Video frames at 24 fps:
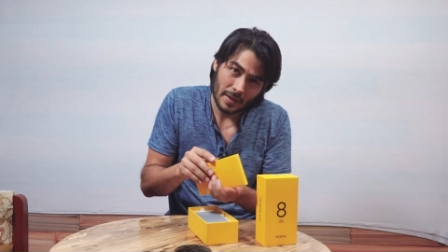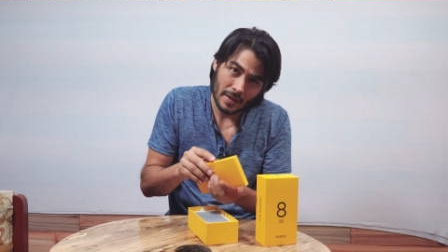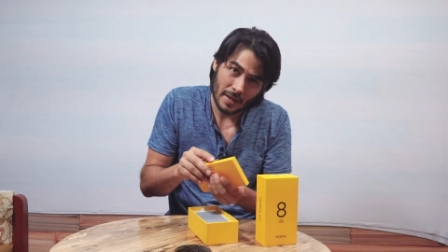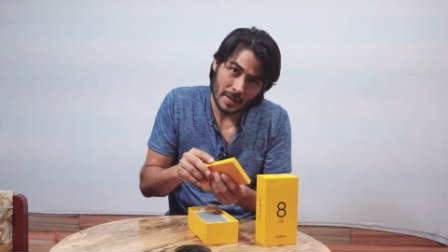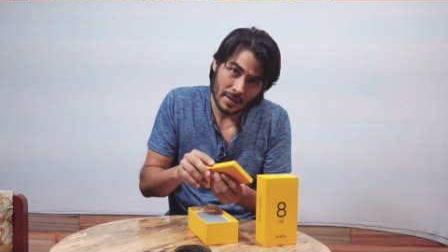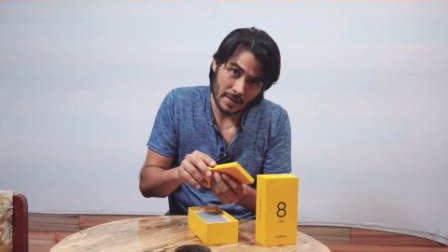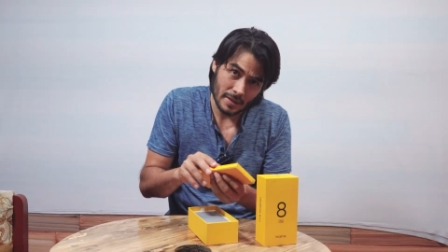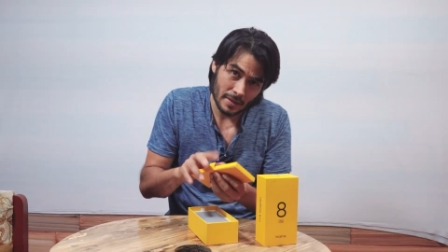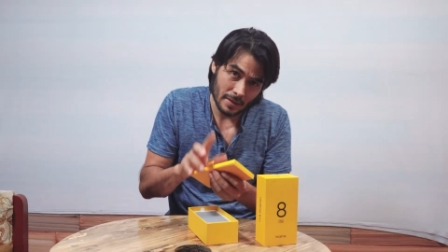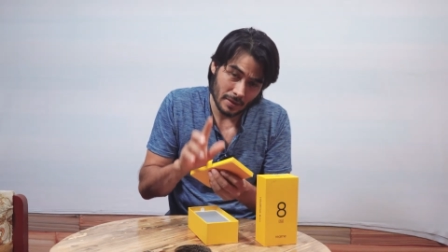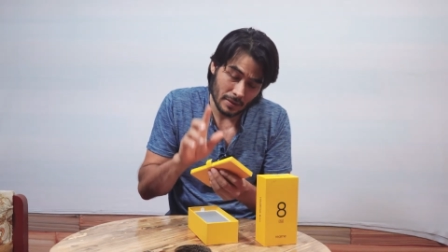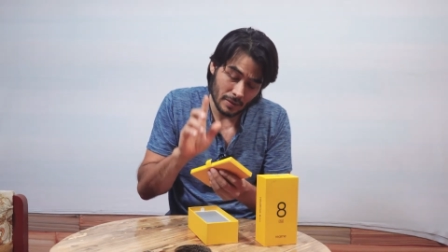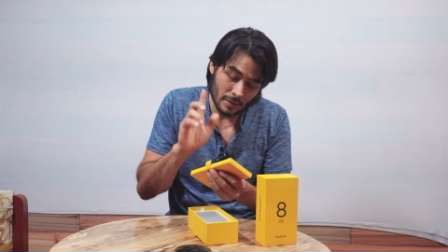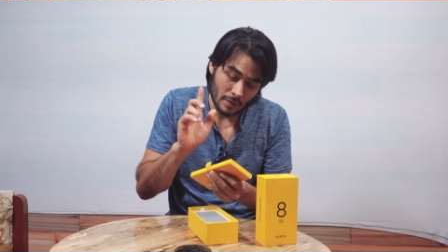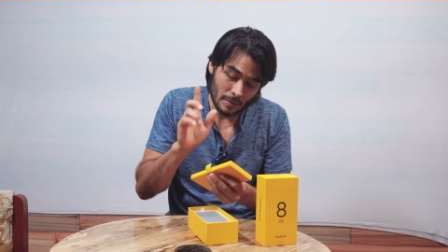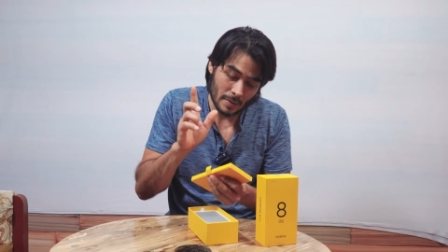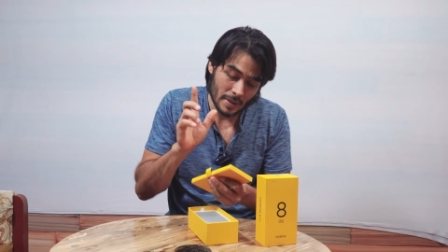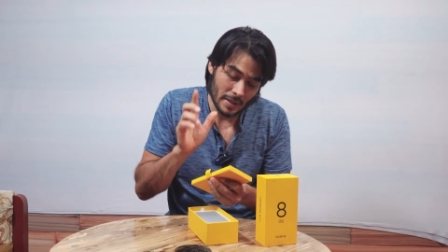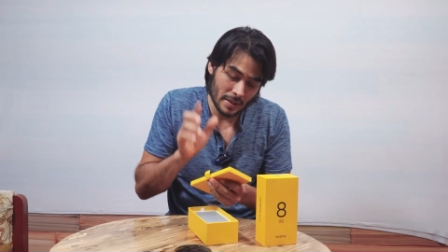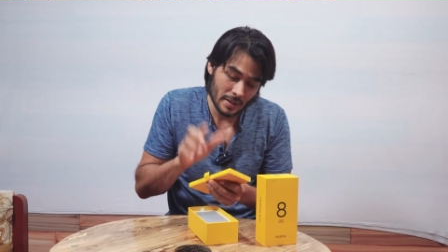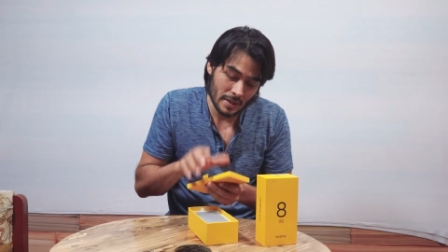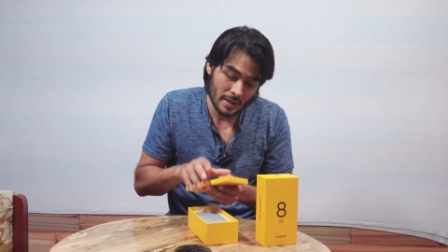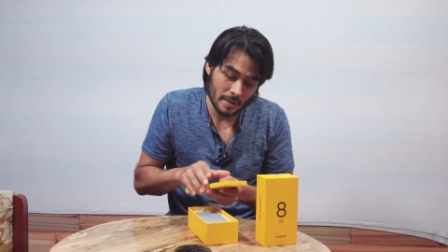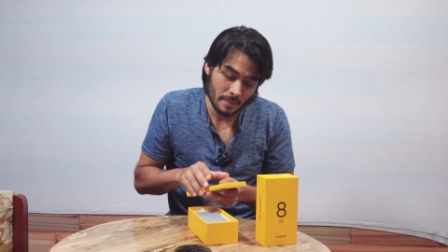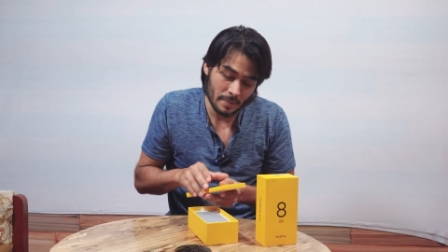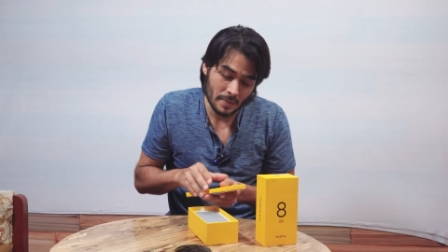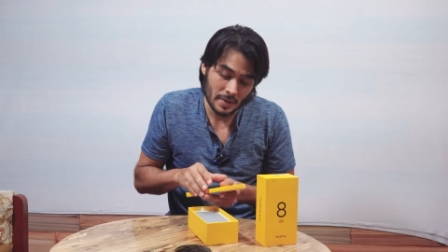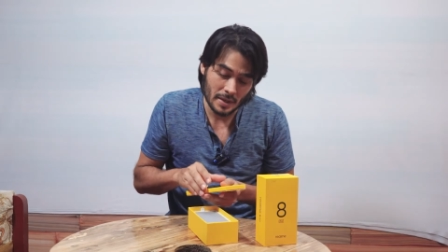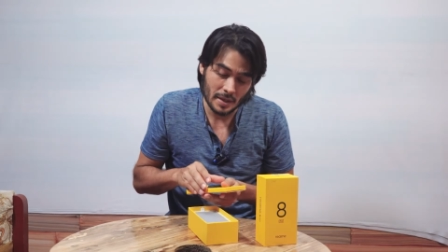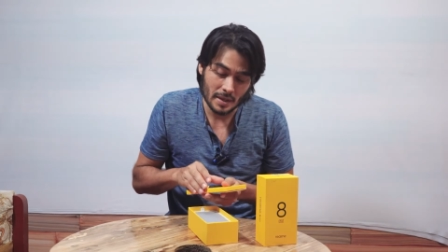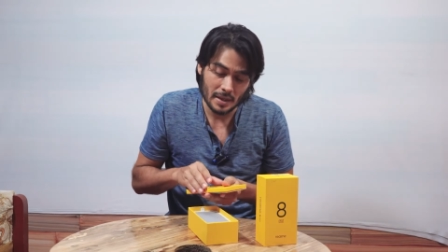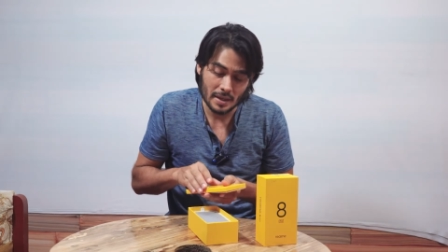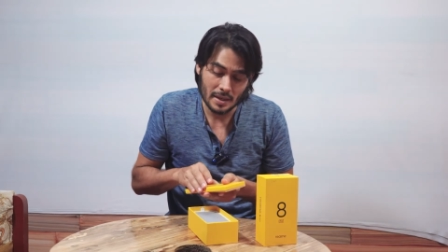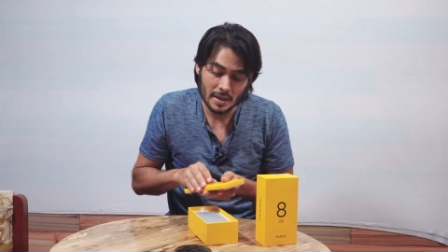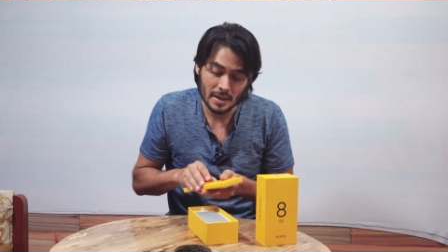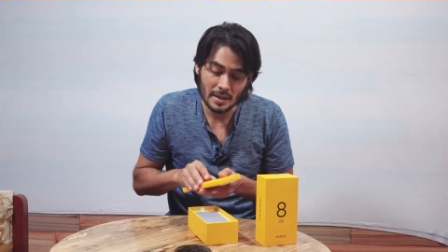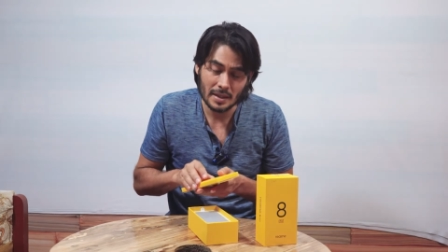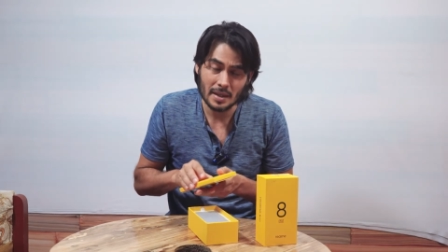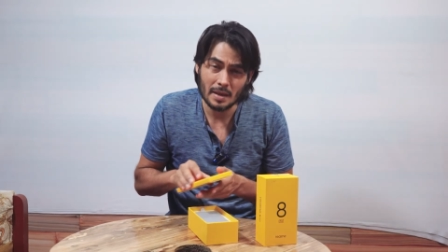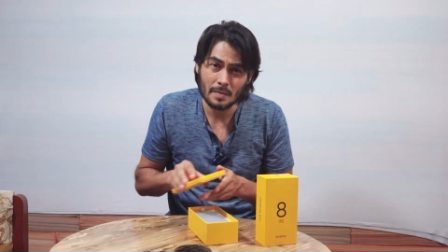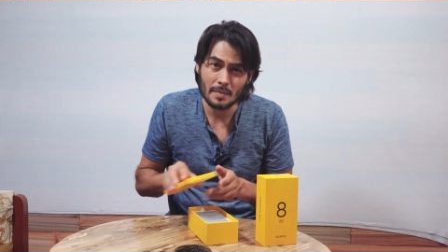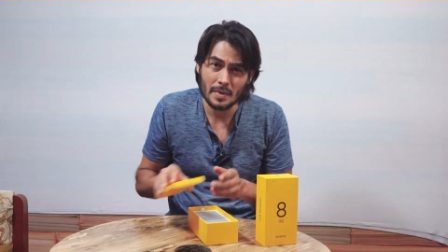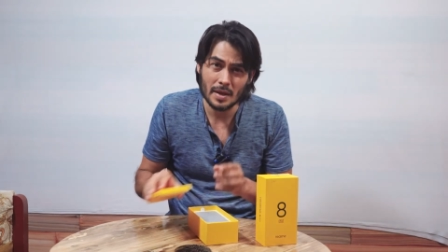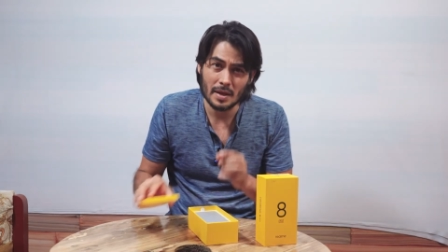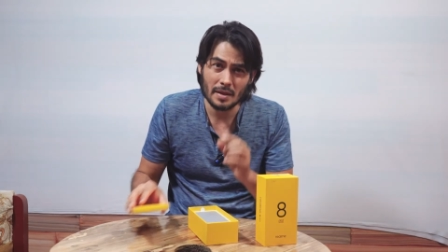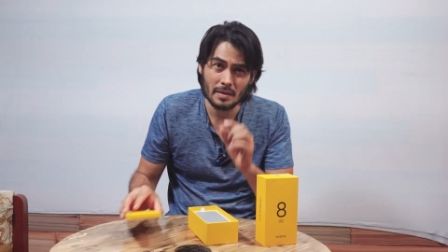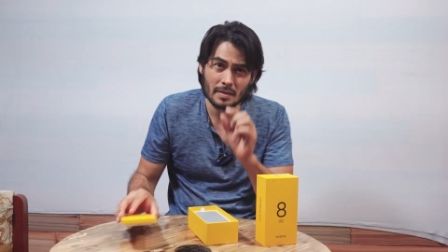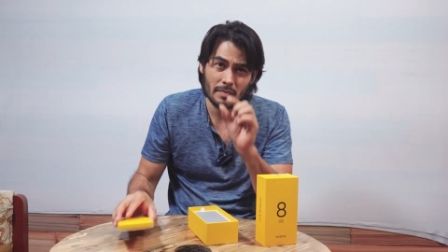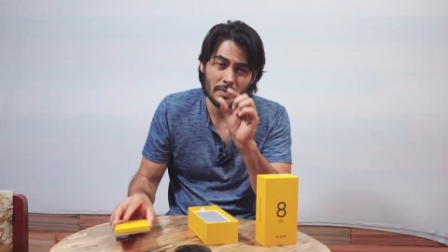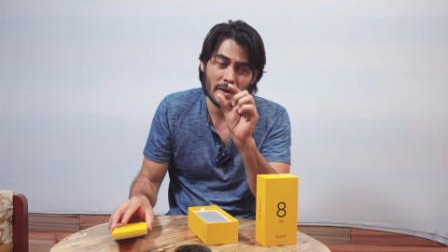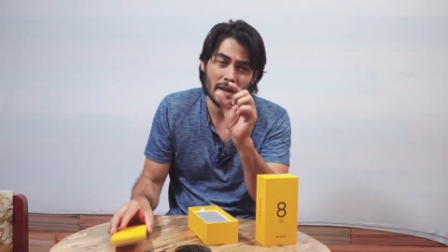es doble chip y también